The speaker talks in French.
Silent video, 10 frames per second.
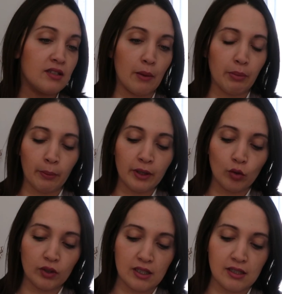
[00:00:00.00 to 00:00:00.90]
Ça me permet
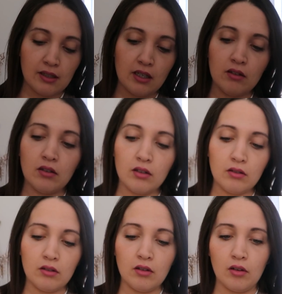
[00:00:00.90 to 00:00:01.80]
de tester.
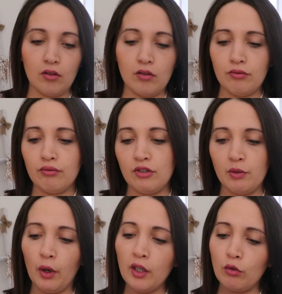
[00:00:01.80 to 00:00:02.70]
Euh,
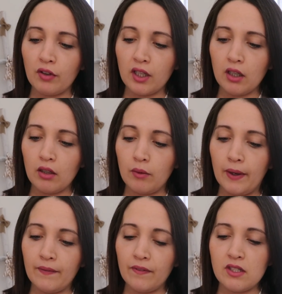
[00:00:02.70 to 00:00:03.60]
j'ai pas envie de l'ouvrir.
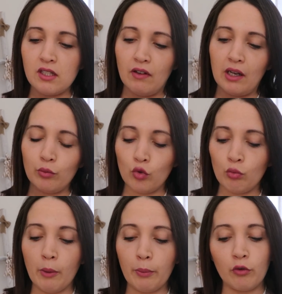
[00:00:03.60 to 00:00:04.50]
Ouais, c'est valable
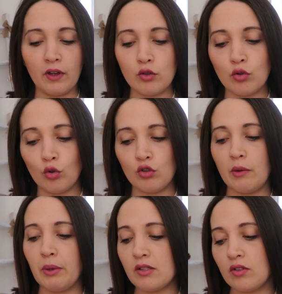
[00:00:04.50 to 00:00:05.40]
12 mois pour couverture, donc je
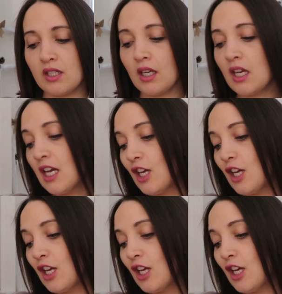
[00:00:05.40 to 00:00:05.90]
vais pas le sentir.